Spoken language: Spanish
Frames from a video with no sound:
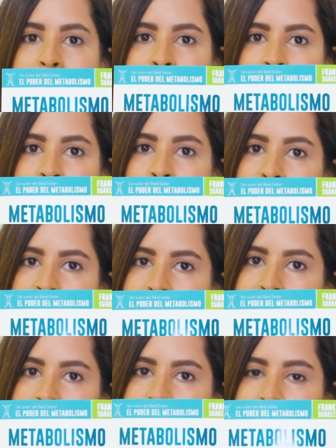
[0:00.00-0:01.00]
a estar, si usted
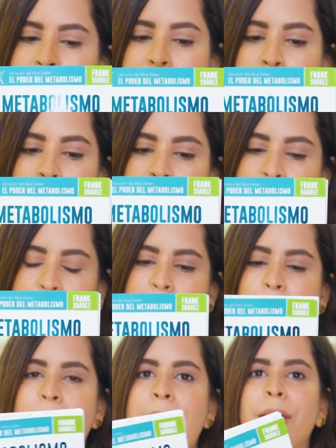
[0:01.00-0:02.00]
tiene este libro,
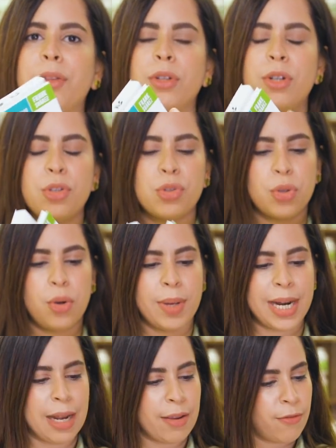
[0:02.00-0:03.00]
trabajando
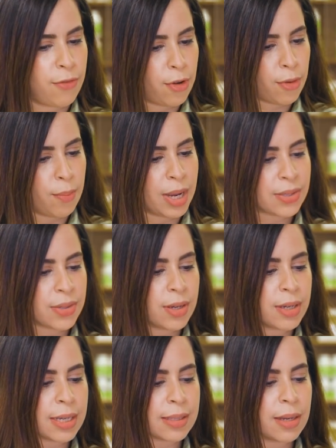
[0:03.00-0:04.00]
sobre la
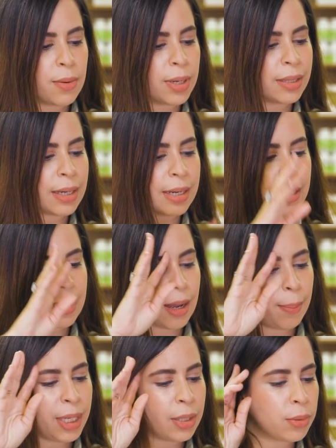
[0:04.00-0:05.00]
información que se encuentra en el
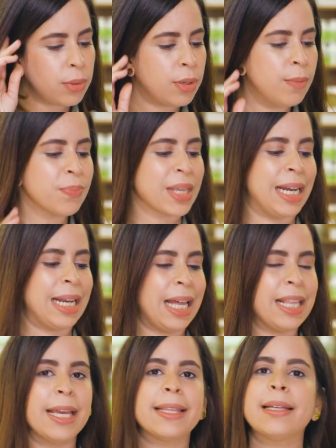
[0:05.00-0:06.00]
capítulo
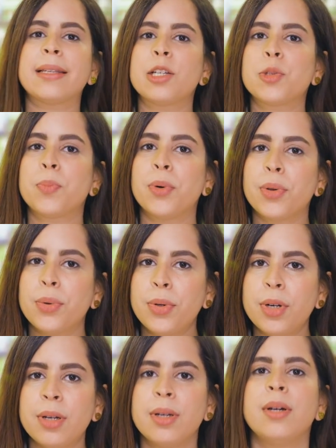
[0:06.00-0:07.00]
La dieta 3x1
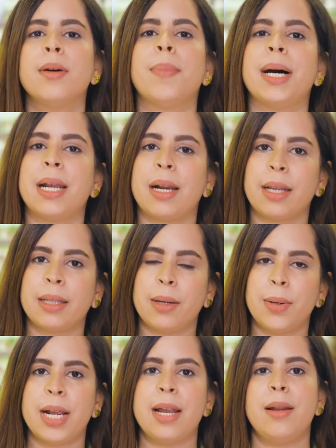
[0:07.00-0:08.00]
para
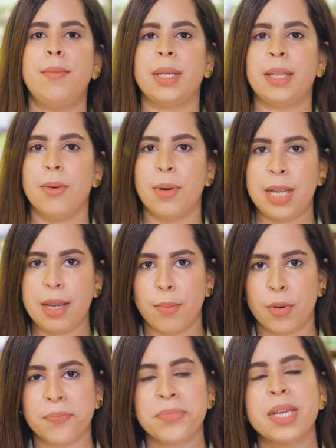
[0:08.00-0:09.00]
restaurar el
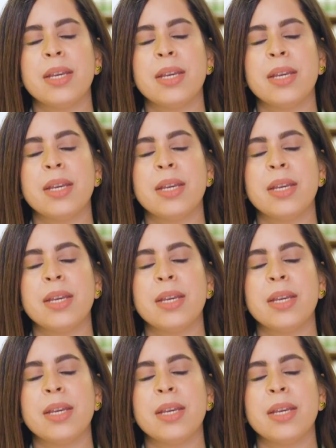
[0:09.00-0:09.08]
metabolismo.